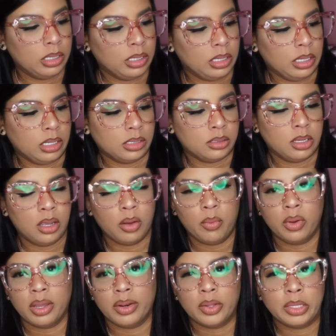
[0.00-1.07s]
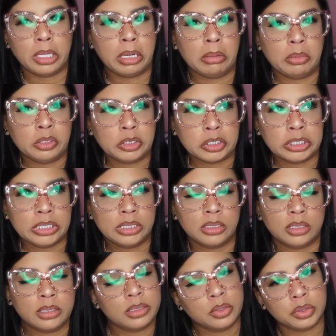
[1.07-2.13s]
Y ese es como que no tiene mucho
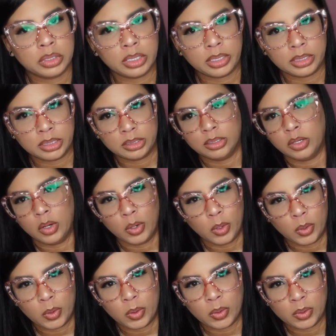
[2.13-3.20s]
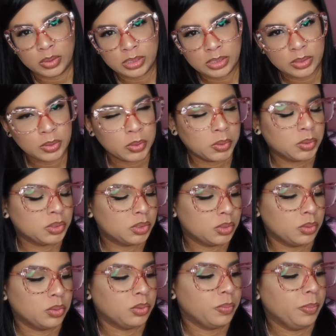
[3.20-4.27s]
chiste, ustedes los conocen todos.
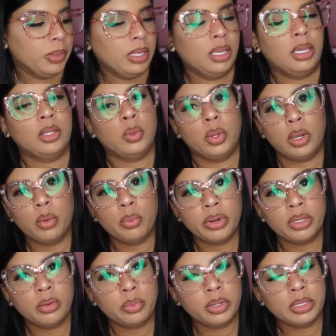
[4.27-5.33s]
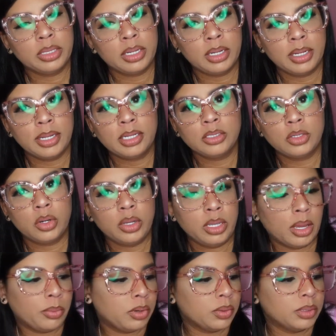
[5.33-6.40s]
So, estuve comprando por internet eso y
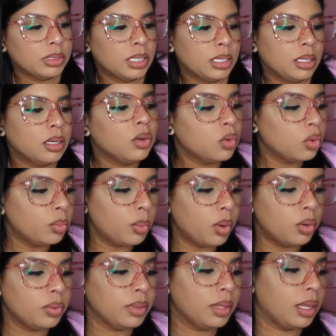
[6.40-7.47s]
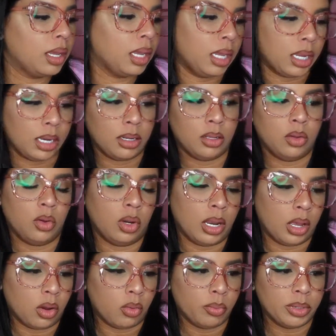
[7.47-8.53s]
aproveché que tiene un cupón de con
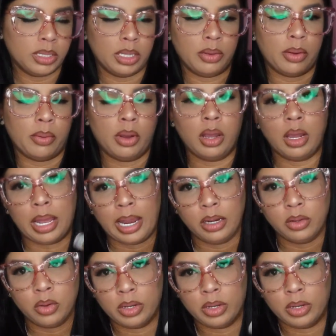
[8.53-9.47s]
la compra te daba algo